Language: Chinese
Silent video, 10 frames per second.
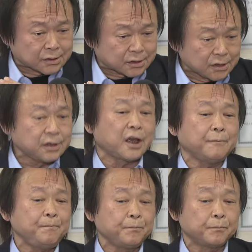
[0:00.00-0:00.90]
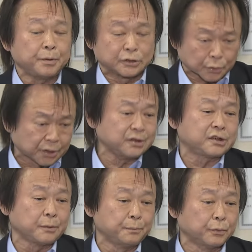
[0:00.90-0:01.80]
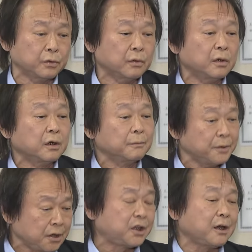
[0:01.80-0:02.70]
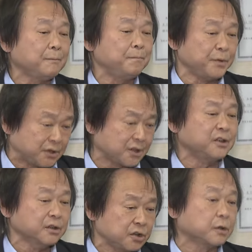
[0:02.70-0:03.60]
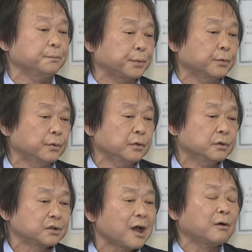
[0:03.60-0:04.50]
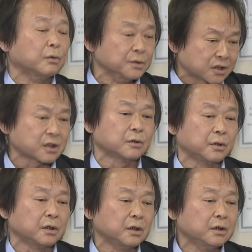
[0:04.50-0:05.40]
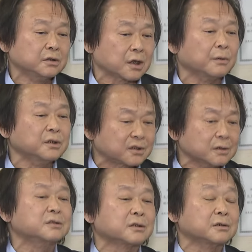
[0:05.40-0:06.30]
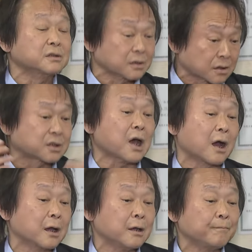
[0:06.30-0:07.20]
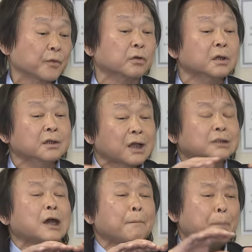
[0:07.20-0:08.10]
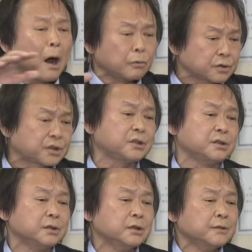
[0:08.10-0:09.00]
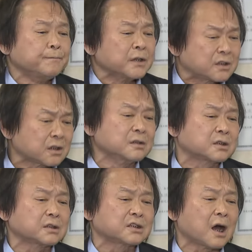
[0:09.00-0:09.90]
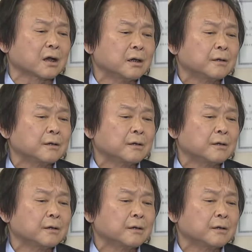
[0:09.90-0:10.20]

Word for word: 今天比昨天进步，明天比今天进步，这样我们社会才会蒸蒸日上。哦，大家抛弃政治上